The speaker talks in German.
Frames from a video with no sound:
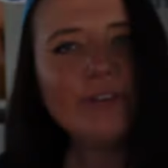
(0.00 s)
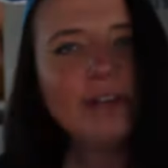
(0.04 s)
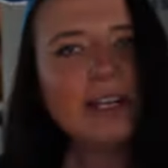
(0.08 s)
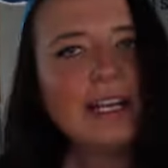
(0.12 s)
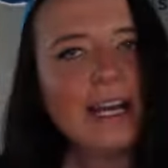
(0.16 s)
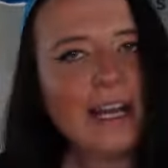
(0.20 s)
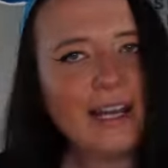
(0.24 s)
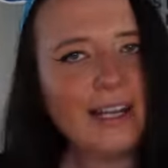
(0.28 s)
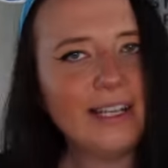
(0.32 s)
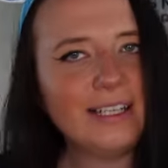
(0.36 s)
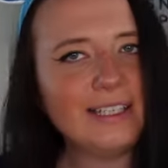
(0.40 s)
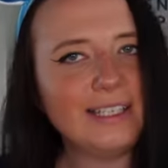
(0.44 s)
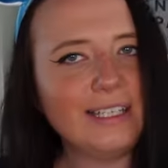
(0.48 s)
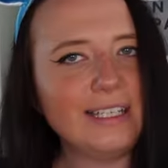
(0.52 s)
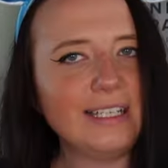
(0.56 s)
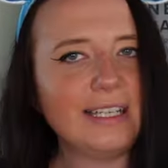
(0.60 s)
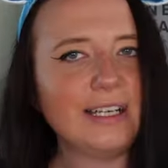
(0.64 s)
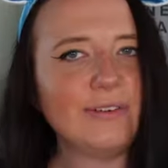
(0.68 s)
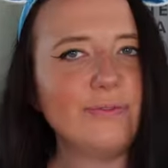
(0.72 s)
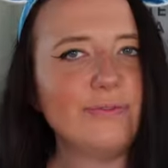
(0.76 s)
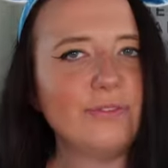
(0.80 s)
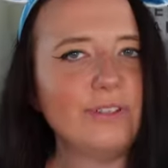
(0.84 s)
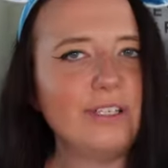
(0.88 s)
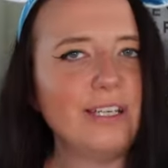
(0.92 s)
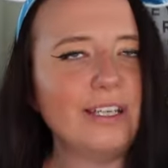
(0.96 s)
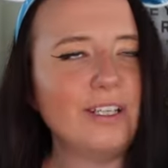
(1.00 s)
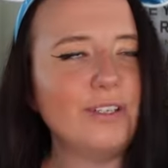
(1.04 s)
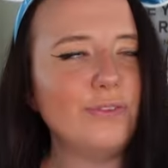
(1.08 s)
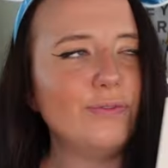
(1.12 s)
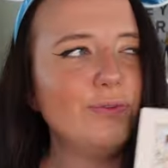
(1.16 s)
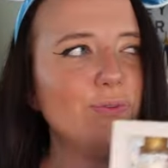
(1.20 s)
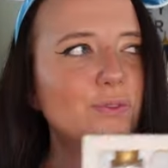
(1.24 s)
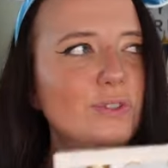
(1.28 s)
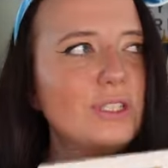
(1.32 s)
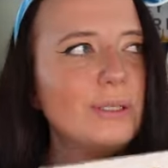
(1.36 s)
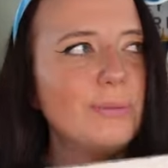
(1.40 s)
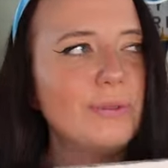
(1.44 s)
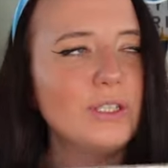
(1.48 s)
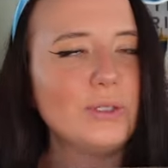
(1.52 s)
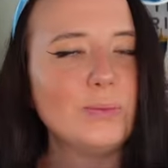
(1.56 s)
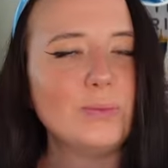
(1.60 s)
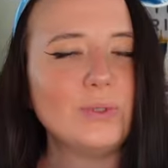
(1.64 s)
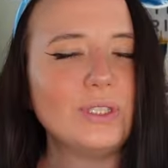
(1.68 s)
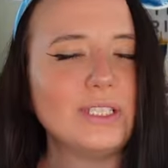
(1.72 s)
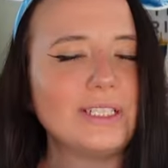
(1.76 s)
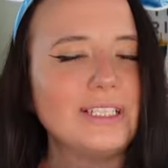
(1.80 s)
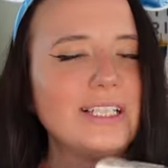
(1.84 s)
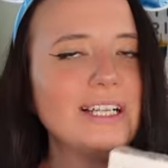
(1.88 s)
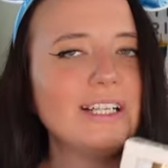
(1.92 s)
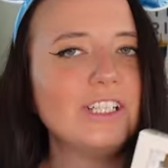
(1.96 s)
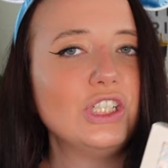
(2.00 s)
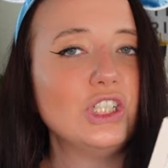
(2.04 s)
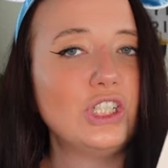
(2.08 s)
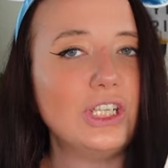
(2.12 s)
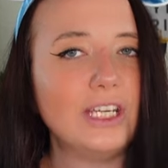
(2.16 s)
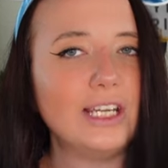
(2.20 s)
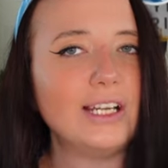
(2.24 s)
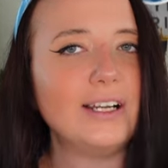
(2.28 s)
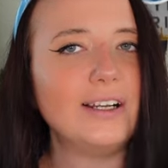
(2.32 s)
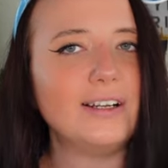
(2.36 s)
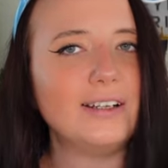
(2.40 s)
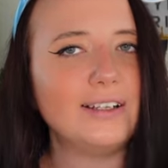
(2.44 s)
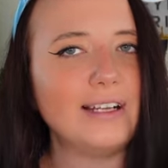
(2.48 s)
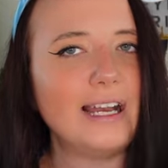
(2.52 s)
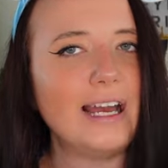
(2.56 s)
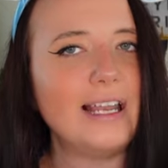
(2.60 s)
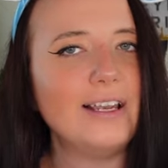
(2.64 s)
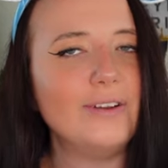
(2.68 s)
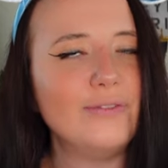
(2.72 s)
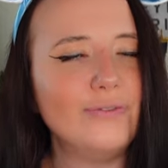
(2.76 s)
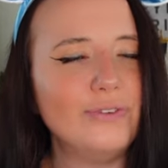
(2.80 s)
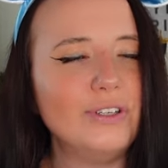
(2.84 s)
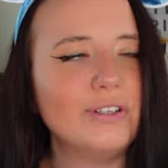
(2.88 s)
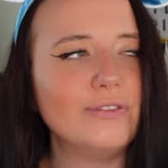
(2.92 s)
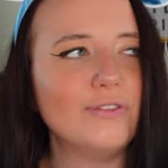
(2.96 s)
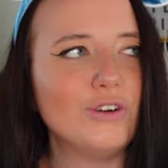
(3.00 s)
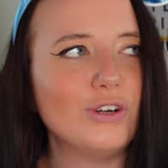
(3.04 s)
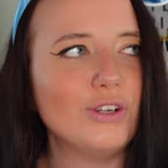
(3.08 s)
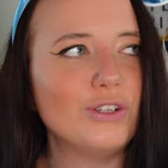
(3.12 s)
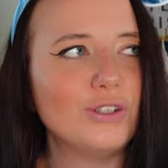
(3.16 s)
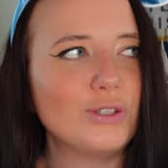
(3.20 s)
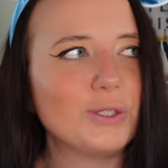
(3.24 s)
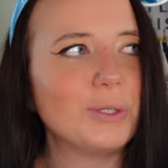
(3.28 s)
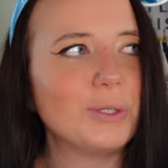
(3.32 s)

vernachlässigen da ja die Füße, aber ich muss ja sagen, ich gehe ja alle vier Wochen